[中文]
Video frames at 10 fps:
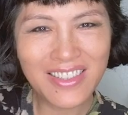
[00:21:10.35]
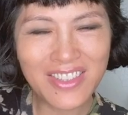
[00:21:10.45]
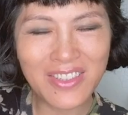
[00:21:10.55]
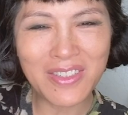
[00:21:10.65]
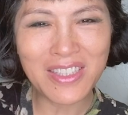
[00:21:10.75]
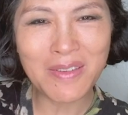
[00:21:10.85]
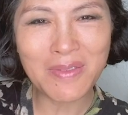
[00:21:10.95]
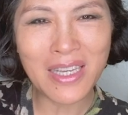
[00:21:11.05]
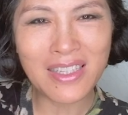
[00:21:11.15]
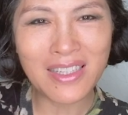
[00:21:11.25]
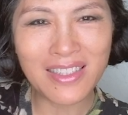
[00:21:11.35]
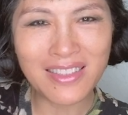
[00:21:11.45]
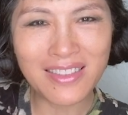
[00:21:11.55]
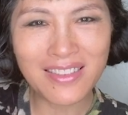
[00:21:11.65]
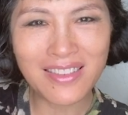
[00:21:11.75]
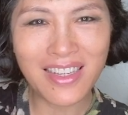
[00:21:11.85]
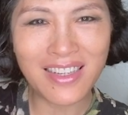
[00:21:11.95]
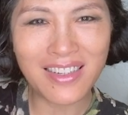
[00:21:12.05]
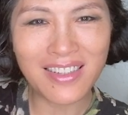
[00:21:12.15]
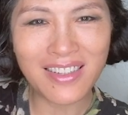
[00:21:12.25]
所以我特别的那
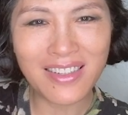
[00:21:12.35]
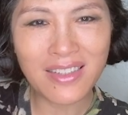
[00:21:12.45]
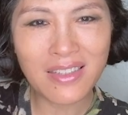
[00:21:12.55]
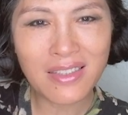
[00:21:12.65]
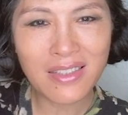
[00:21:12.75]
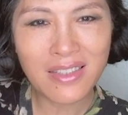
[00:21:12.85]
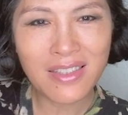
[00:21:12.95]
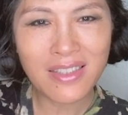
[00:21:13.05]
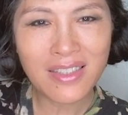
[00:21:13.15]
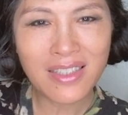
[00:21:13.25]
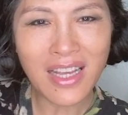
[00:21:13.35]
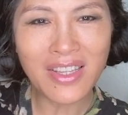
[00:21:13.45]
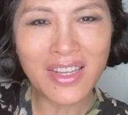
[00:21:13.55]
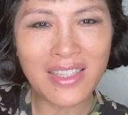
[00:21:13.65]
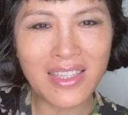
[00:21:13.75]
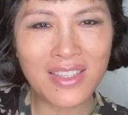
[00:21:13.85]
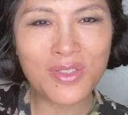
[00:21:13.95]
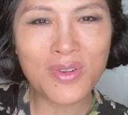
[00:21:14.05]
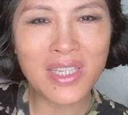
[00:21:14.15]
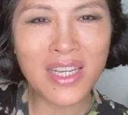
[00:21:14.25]
个，看到你
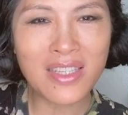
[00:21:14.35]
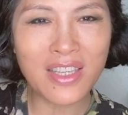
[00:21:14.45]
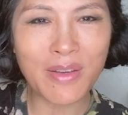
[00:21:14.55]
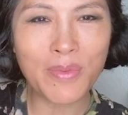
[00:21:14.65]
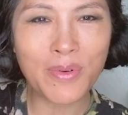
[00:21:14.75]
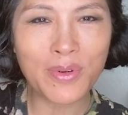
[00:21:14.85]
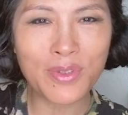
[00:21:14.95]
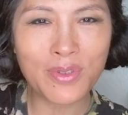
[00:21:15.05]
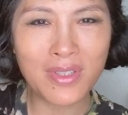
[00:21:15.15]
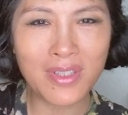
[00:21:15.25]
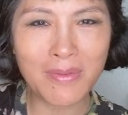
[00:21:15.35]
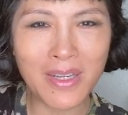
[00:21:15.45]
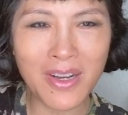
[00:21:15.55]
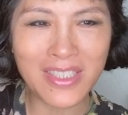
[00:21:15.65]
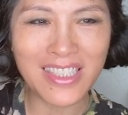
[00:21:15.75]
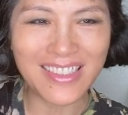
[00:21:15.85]
做这个节目，我就特别高兴。